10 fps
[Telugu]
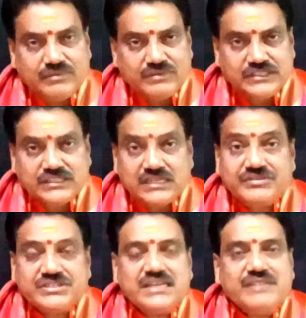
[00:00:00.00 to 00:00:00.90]
ఇతర
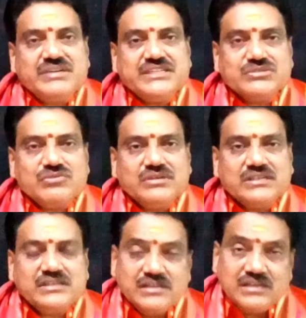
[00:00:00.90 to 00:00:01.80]
విషయాలు ఏం
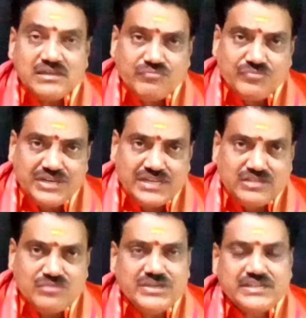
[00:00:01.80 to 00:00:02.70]
పట్టించుకోకండి మీరు
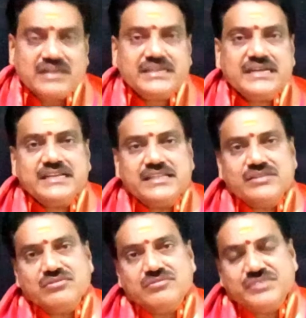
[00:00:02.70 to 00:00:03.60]
ఏదో మీ టార్గెట్
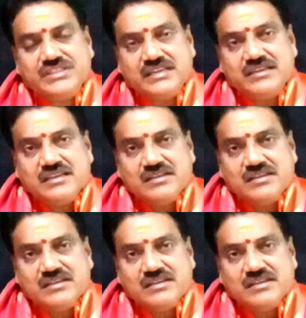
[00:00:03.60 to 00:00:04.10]
ఏదో మీదే